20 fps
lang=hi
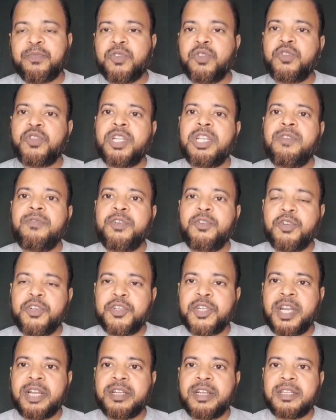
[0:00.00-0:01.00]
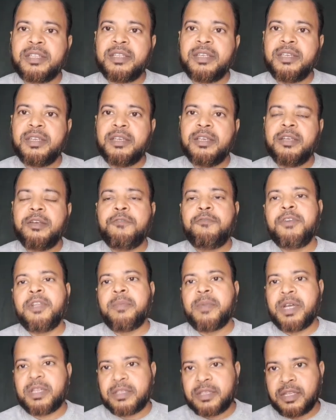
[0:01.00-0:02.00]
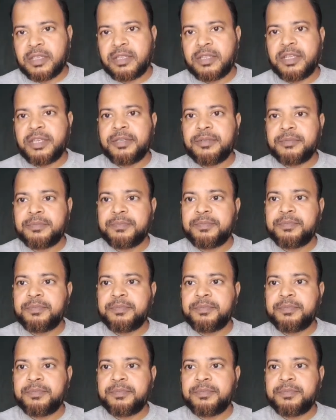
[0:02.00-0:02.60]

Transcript: तो चलिए वीडियो स्टार्ट करते हैं फिर बात करते हैं